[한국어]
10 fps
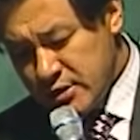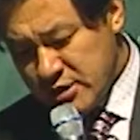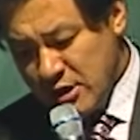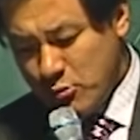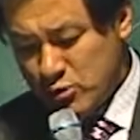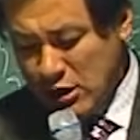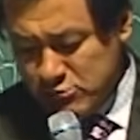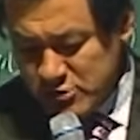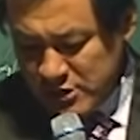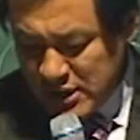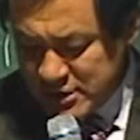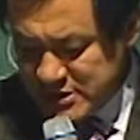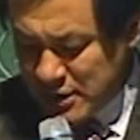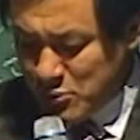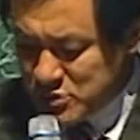디모데후서
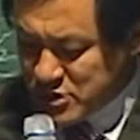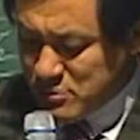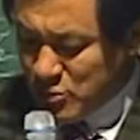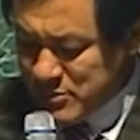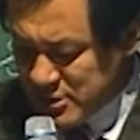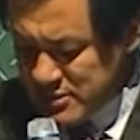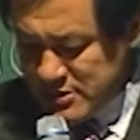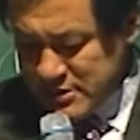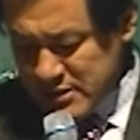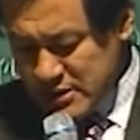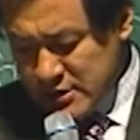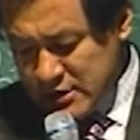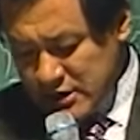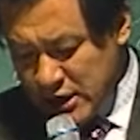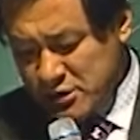1장 5절을 보면
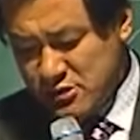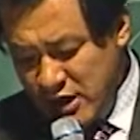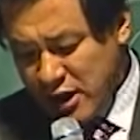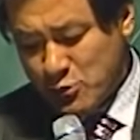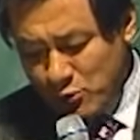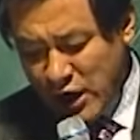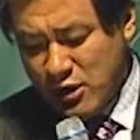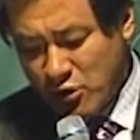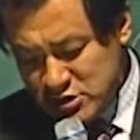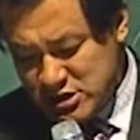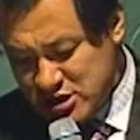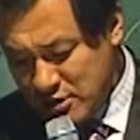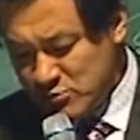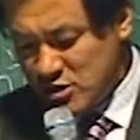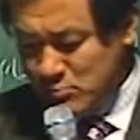이는 내 속에 거짓이
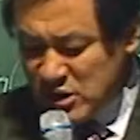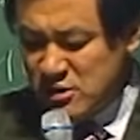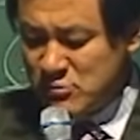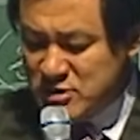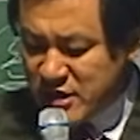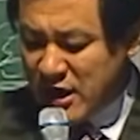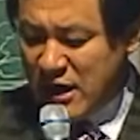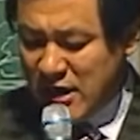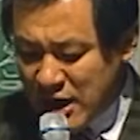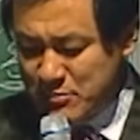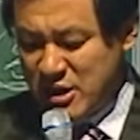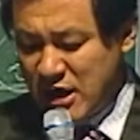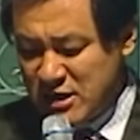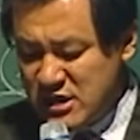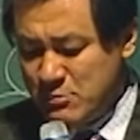없는 믿음을 생각함이라.
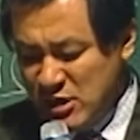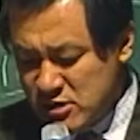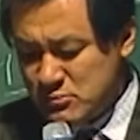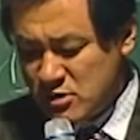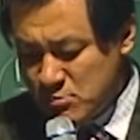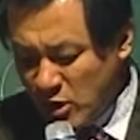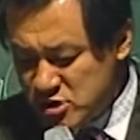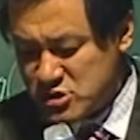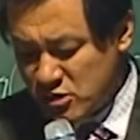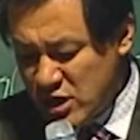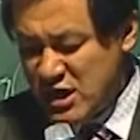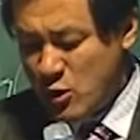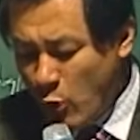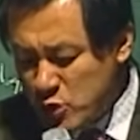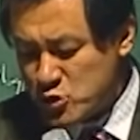이 믿음은 먼저 네
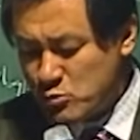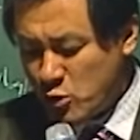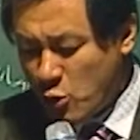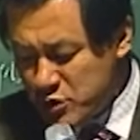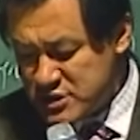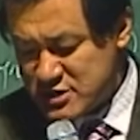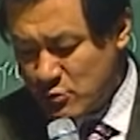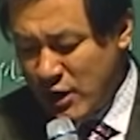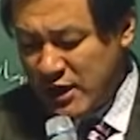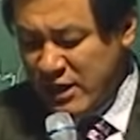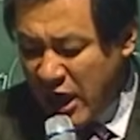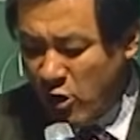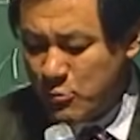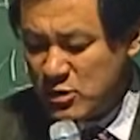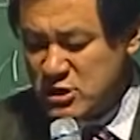외조모 로이스와 내
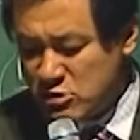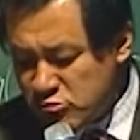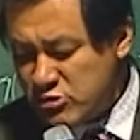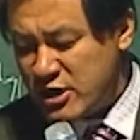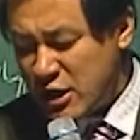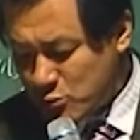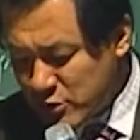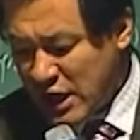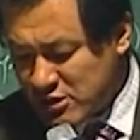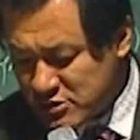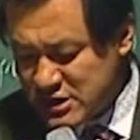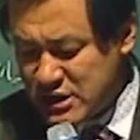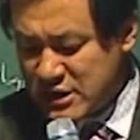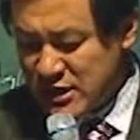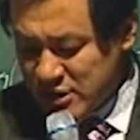어머니 유이게 속에
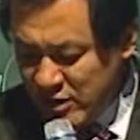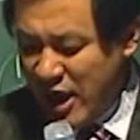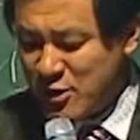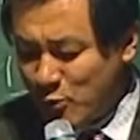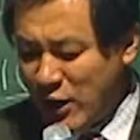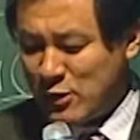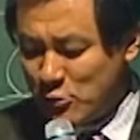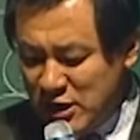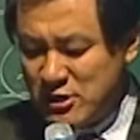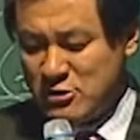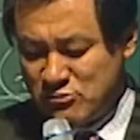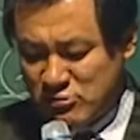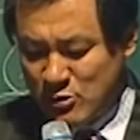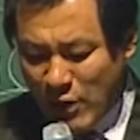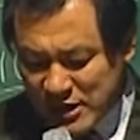있더니 내 속에도 있는
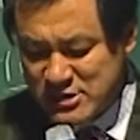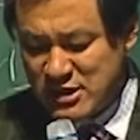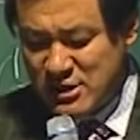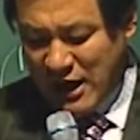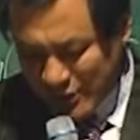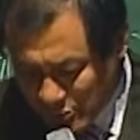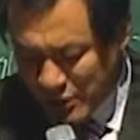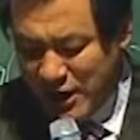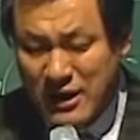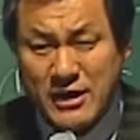줄을 확신하노라.